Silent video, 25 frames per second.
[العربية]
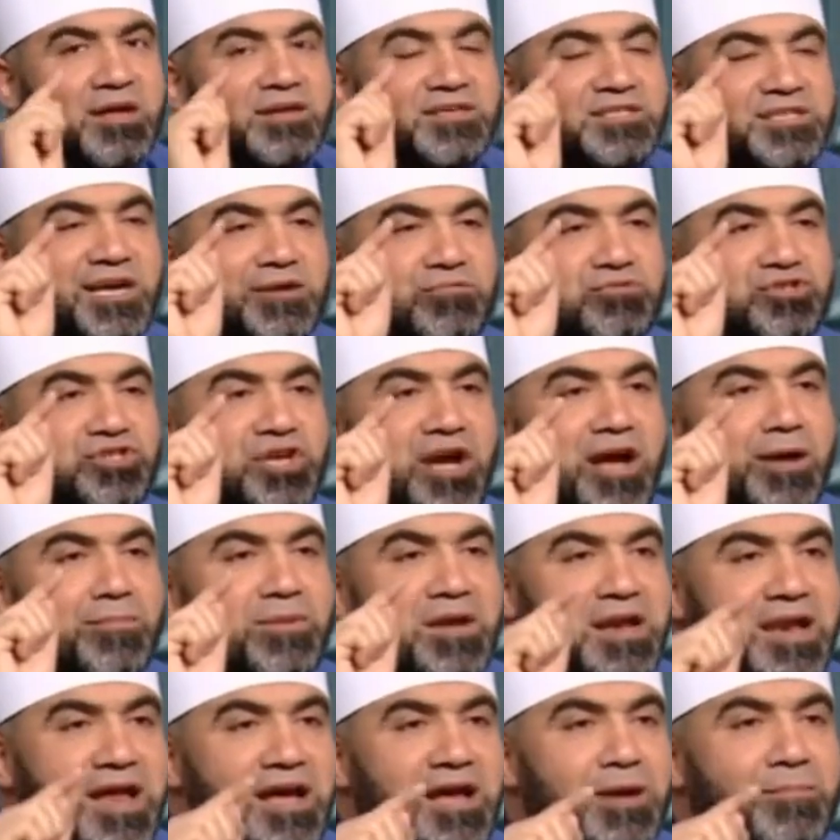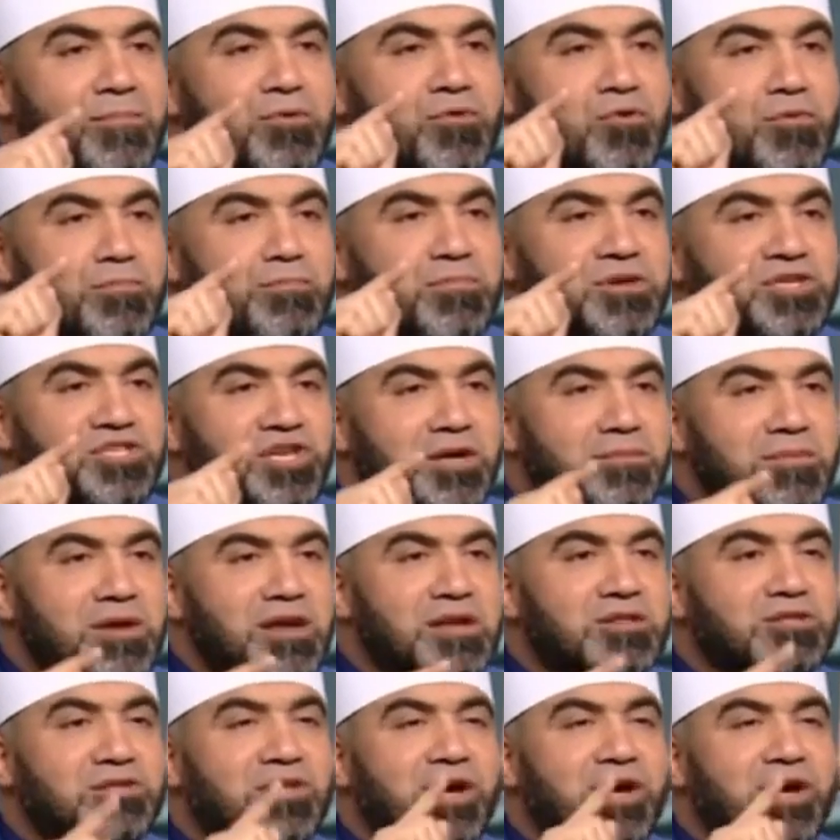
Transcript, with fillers: زوج ابي لهب ام جميل